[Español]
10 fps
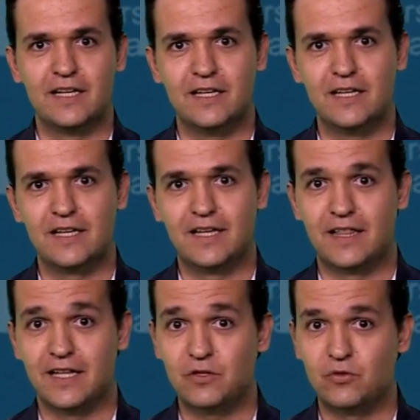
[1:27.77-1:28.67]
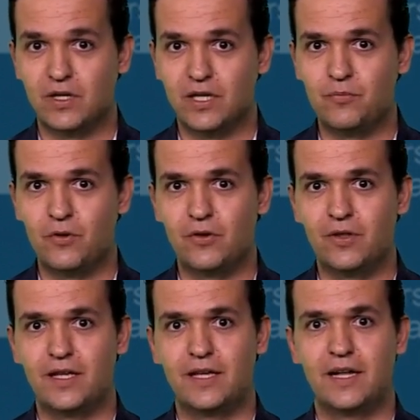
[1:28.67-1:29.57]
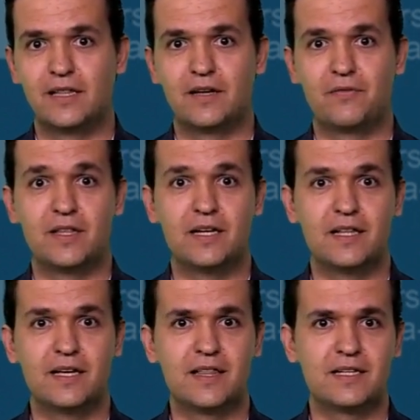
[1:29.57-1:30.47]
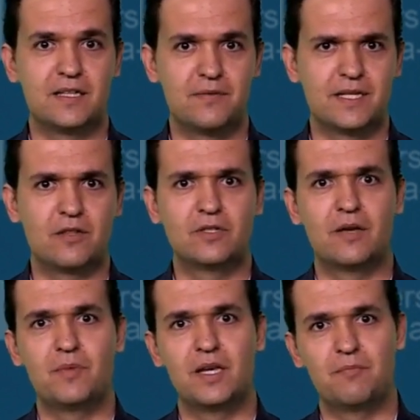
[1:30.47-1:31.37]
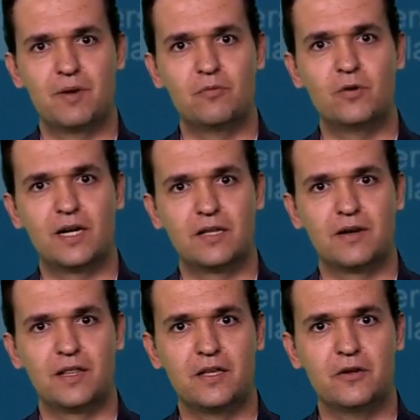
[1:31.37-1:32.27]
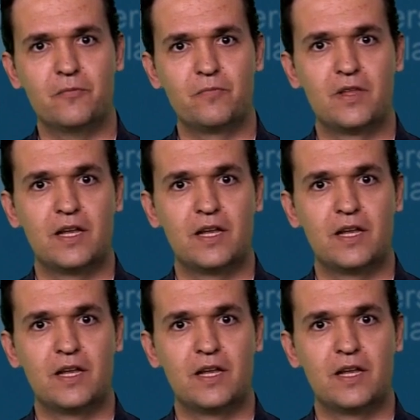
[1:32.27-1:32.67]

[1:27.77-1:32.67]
y quizás su equipo de alta fidelidad esté basado también en válvulas de vacío.